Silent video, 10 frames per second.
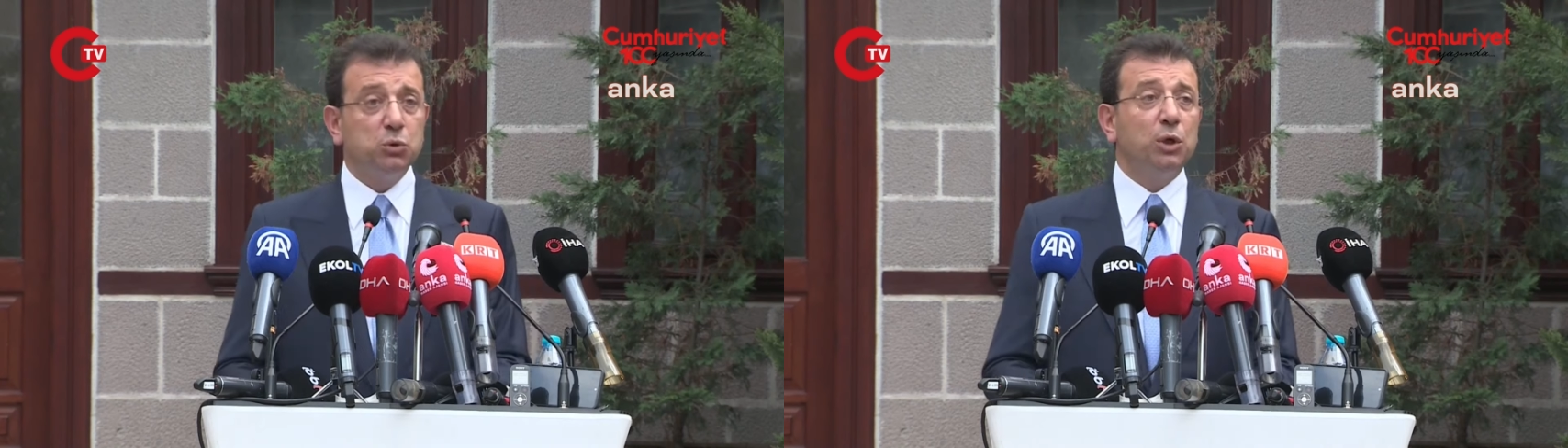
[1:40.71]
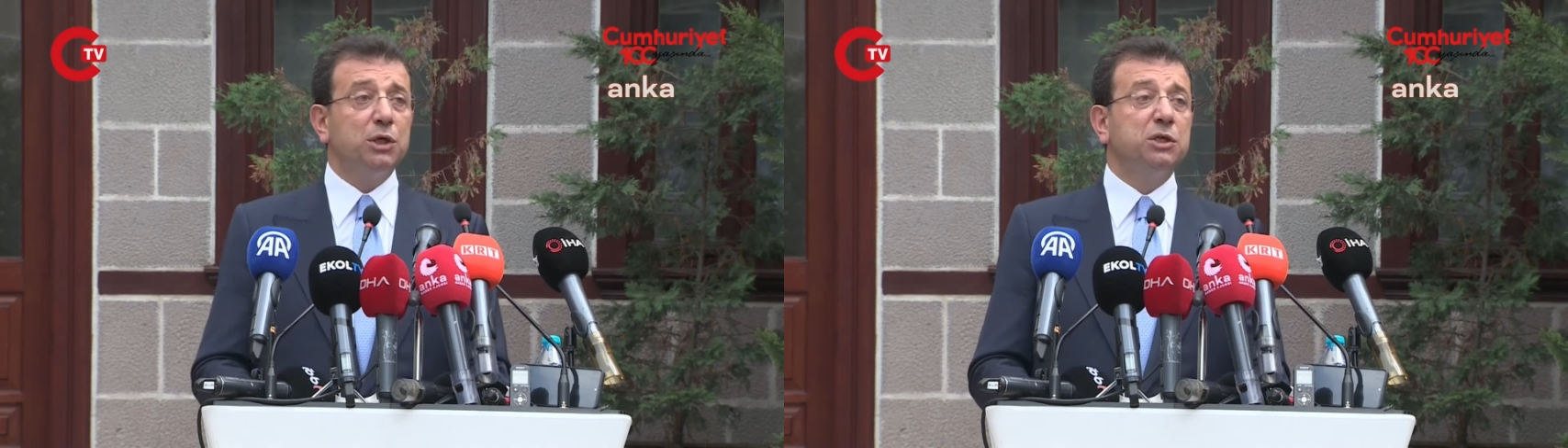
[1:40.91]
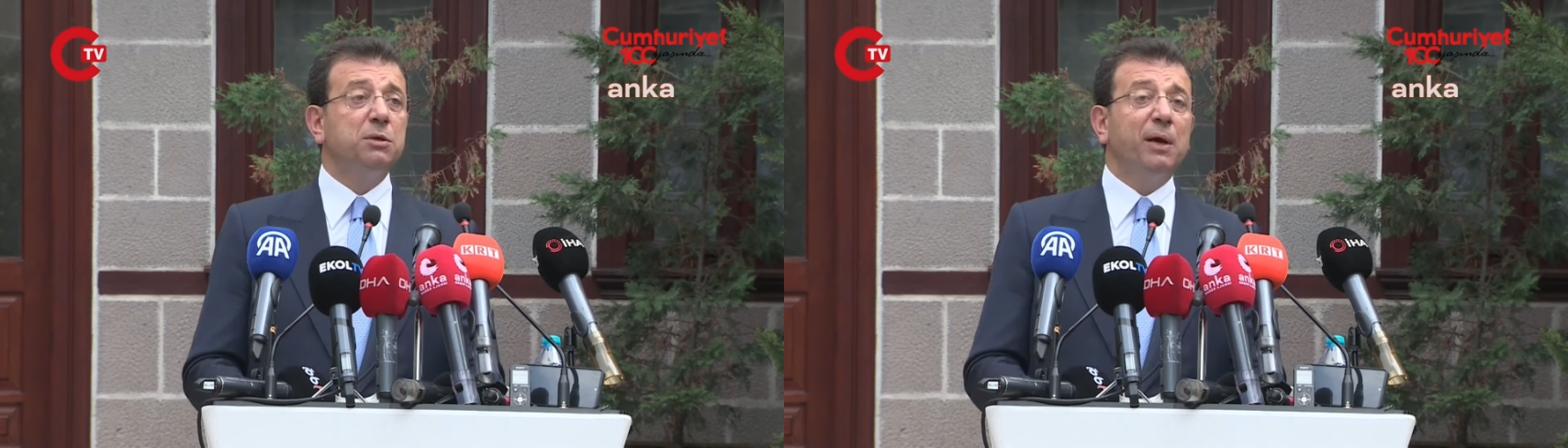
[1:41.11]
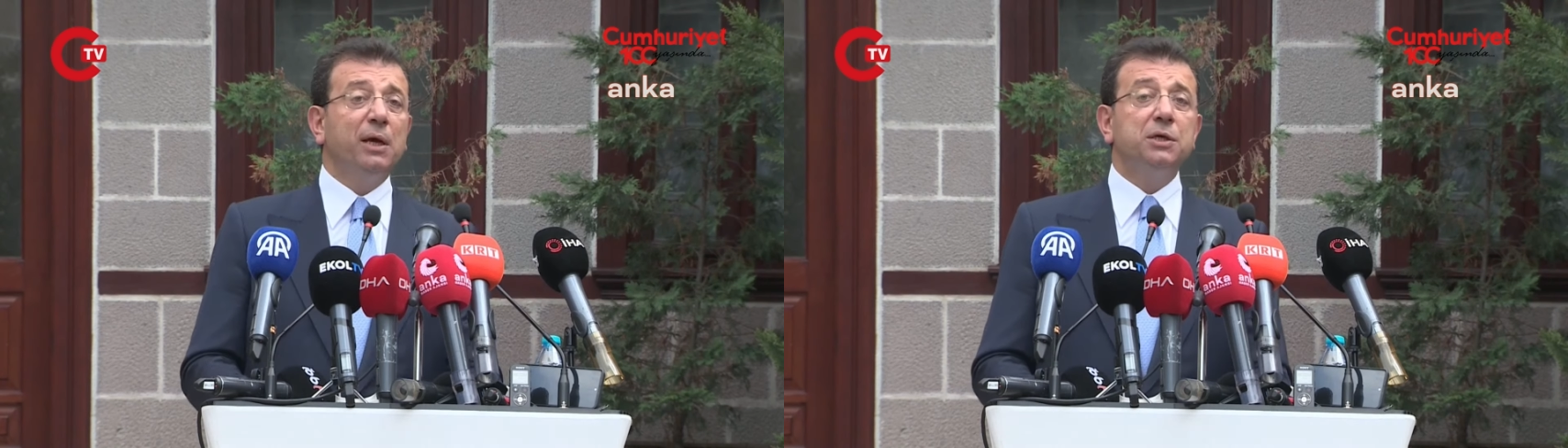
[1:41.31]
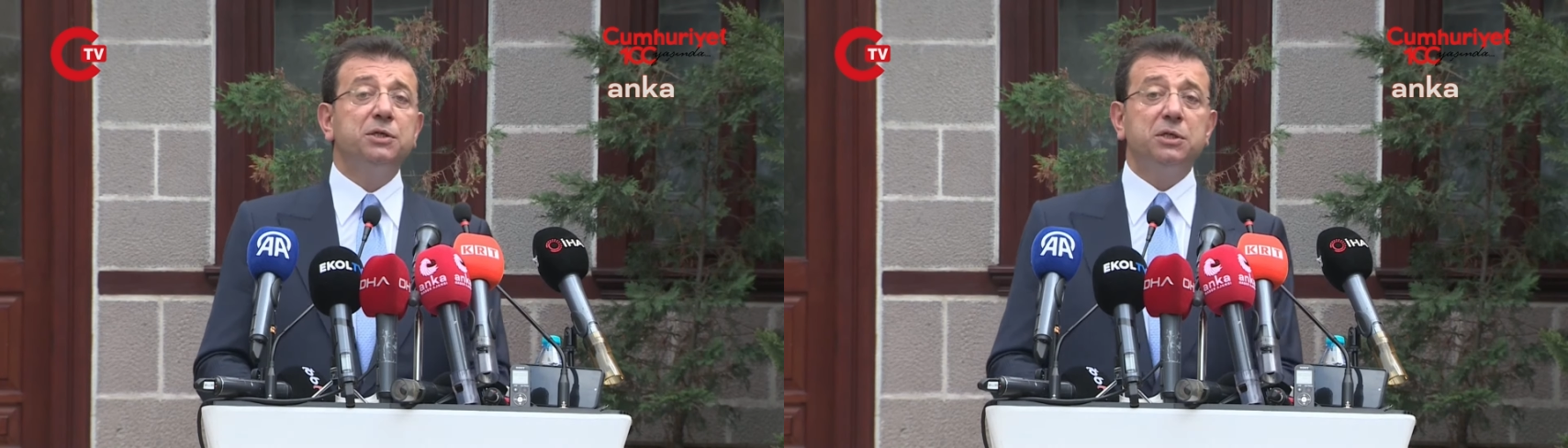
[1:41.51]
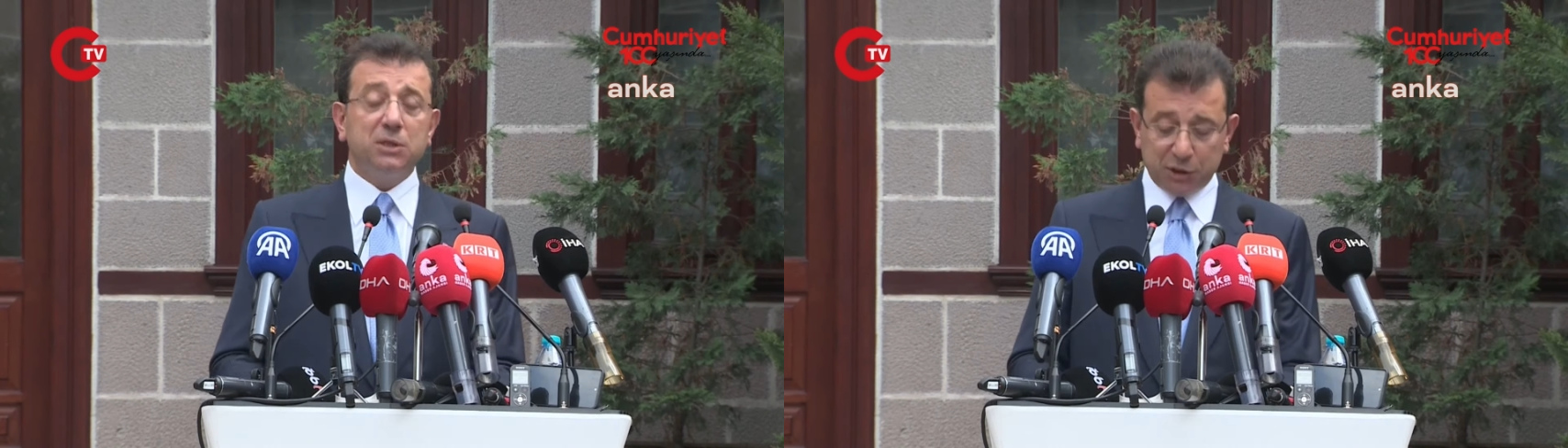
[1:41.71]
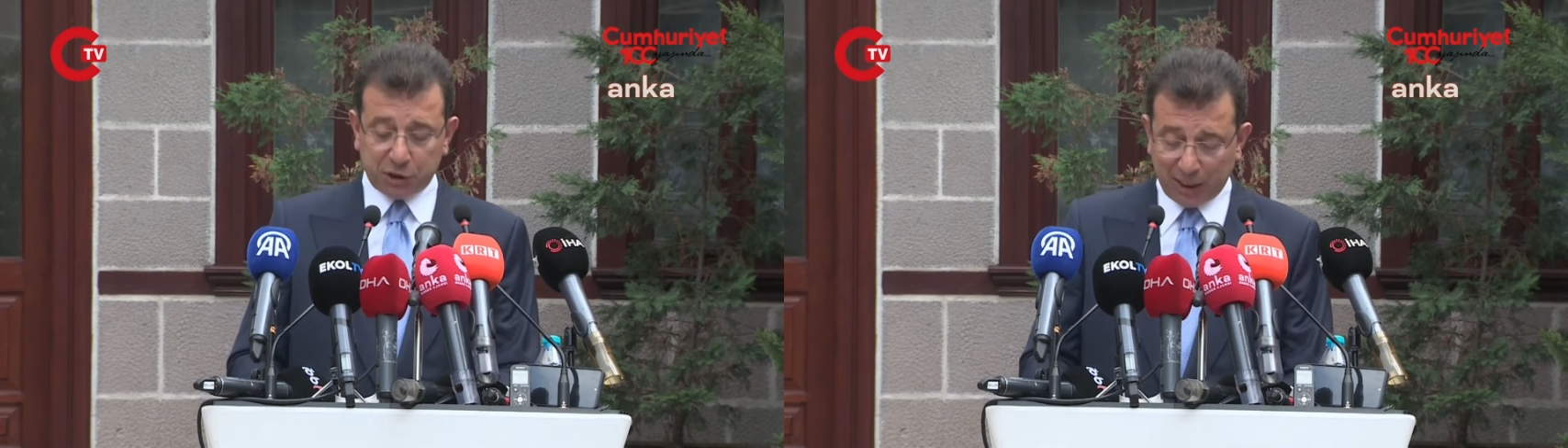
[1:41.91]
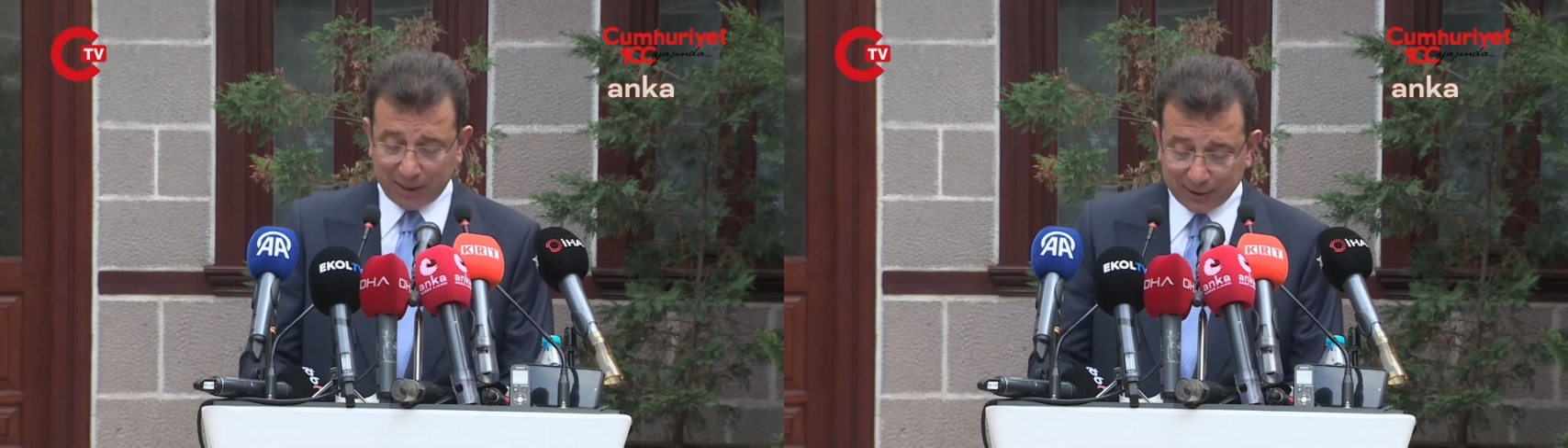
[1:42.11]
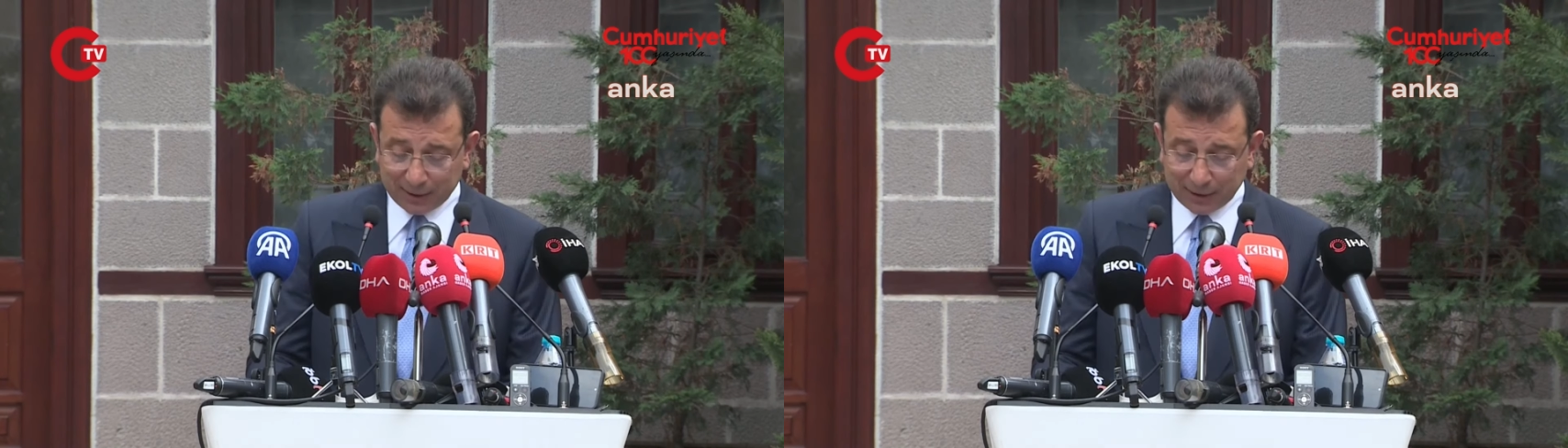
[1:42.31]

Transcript: süresi belirsizleşen,